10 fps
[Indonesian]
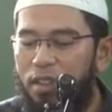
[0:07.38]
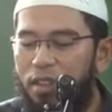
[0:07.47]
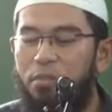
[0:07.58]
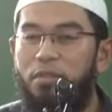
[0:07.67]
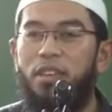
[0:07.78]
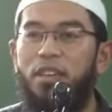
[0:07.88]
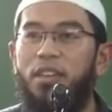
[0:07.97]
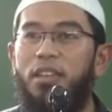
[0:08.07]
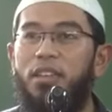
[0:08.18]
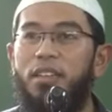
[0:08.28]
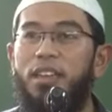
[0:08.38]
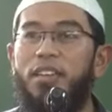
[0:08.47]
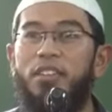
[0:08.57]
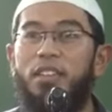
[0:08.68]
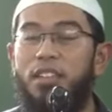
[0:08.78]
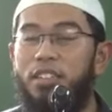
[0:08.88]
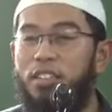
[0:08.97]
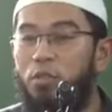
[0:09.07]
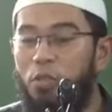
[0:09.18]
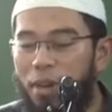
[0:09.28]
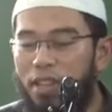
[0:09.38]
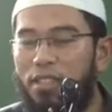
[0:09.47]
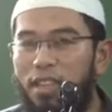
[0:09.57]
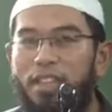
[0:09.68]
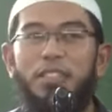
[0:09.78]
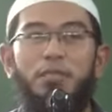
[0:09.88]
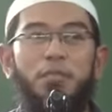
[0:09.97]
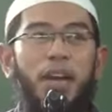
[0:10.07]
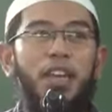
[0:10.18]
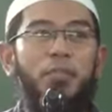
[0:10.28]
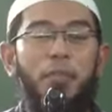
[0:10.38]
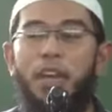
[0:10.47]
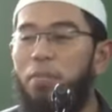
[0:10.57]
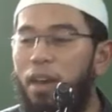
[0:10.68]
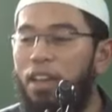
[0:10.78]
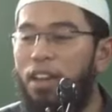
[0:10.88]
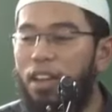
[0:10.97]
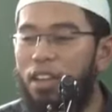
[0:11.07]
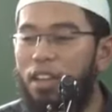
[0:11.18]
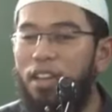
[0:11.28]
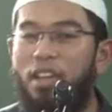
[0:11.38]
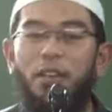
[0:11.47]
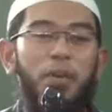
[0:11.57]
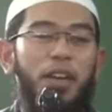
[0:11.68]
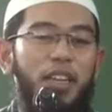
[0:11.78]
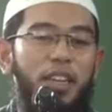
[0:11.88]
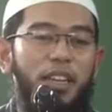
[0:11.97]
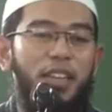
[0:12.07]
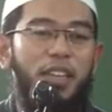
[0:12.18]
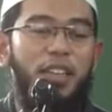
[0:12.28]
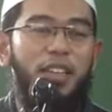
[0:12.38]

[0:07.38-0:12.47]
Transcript: Namun ya, eh, yang dan hukum asal yang sebaik-baik mahar adalah yang paling